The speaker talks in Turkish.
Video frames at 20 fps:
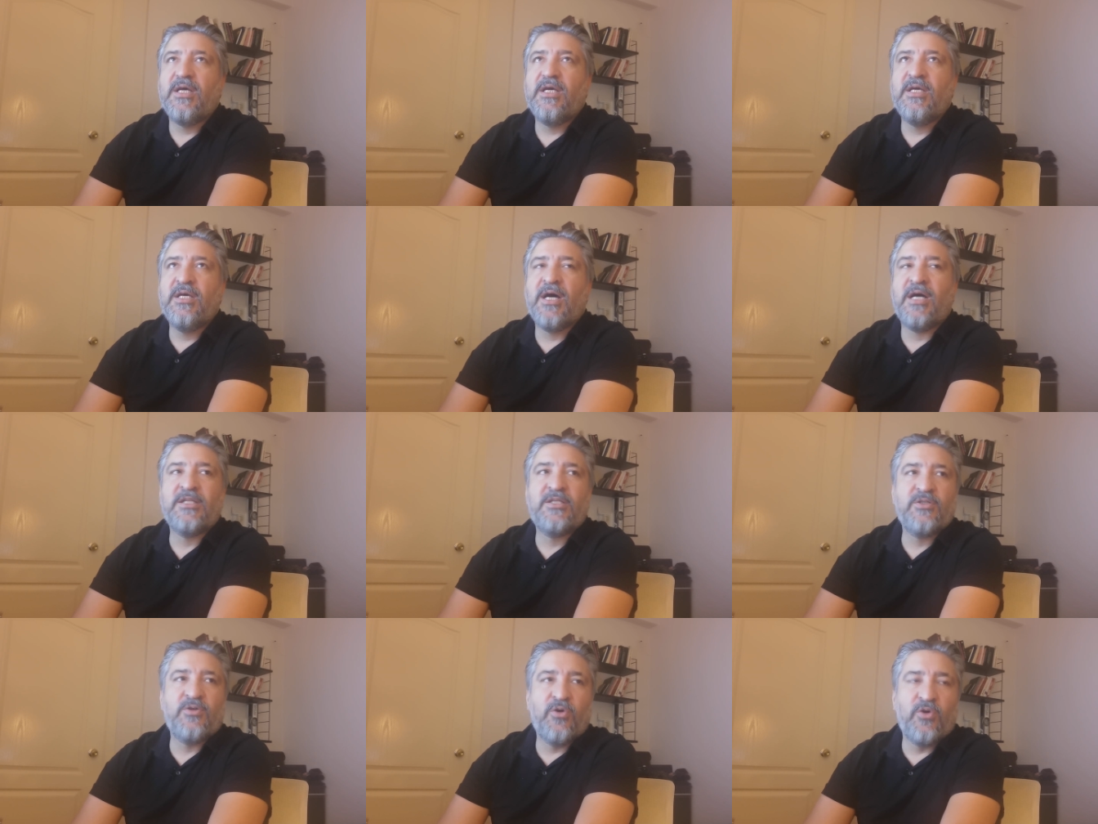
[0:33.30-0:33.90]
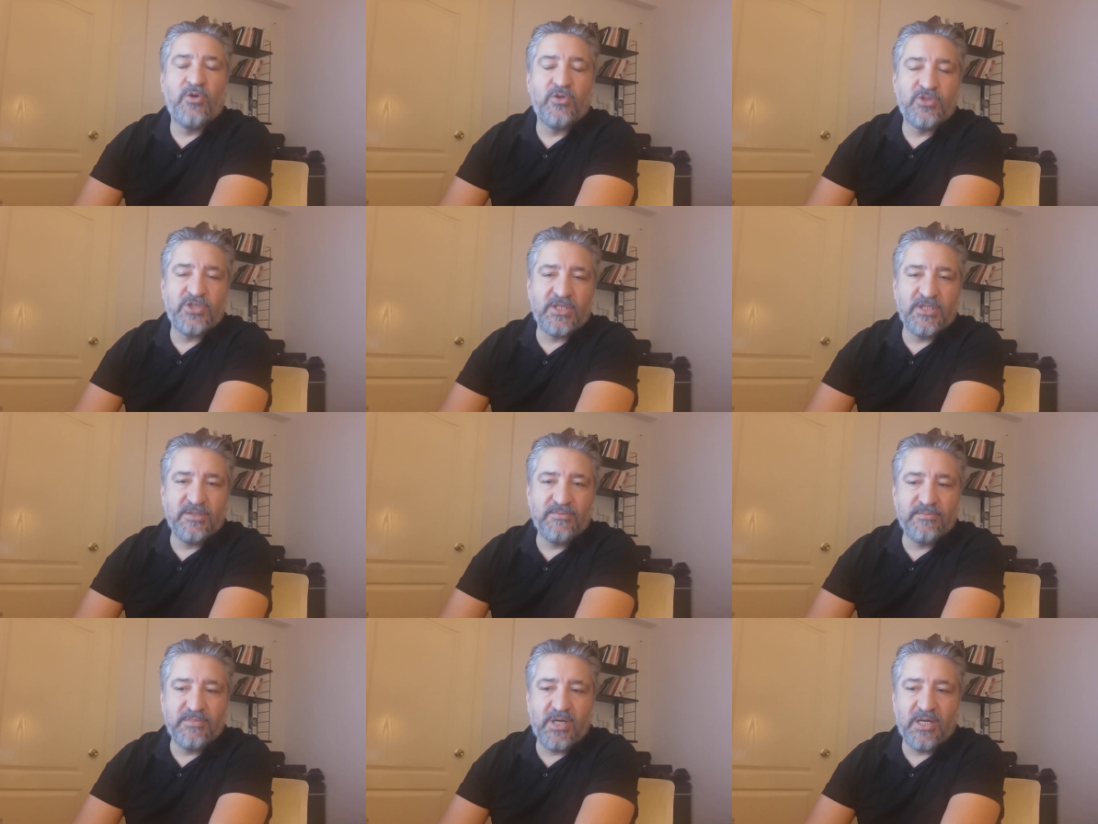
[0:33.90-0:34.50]
E artık
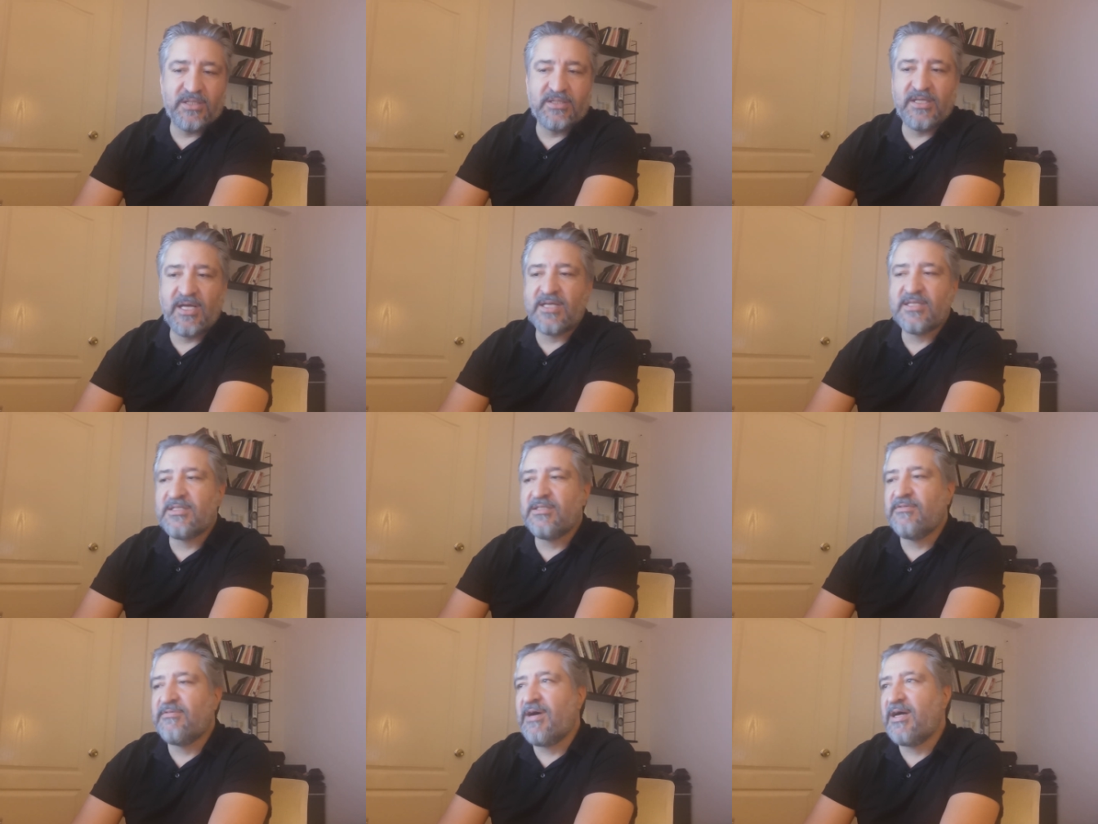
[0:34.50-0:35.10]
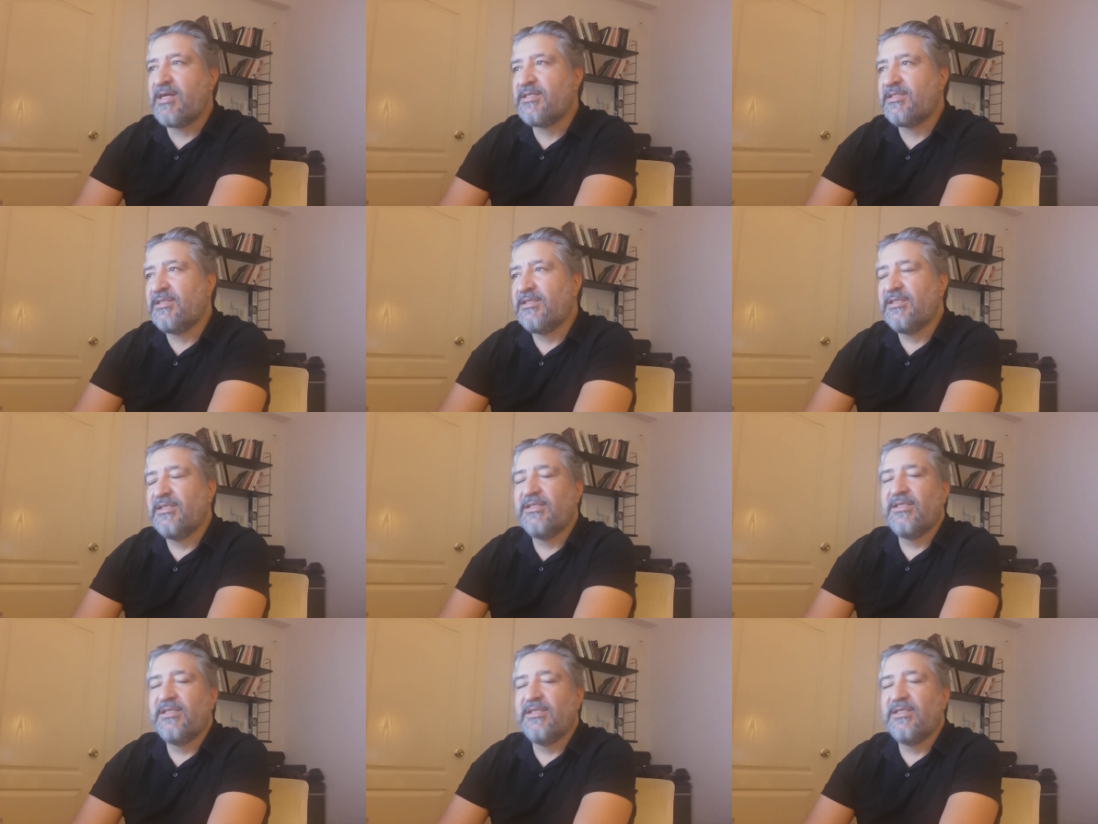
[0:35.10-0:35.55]
hocanın mı hatası var?